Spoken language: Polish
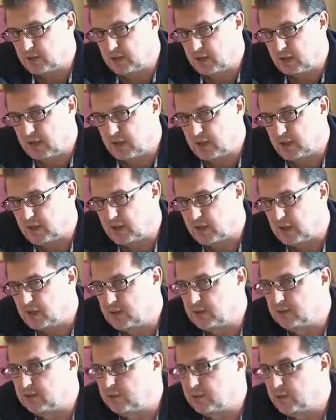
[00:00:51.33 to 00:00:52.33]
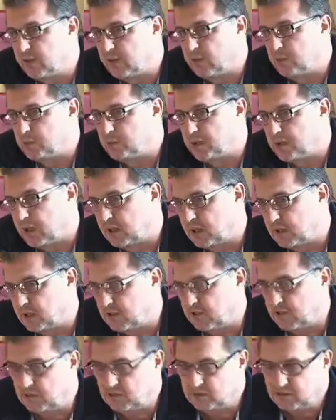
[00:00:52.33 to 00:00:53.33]
ale nie robi
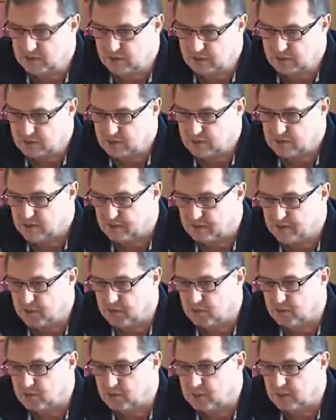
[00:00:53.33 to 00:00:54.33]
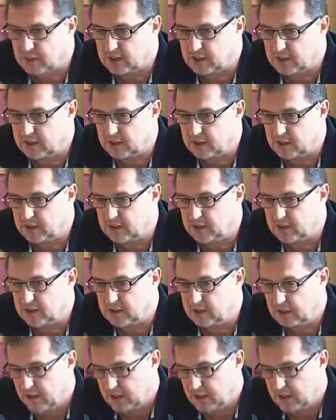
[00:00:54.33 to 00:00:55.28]
tego za wszelką cenę i,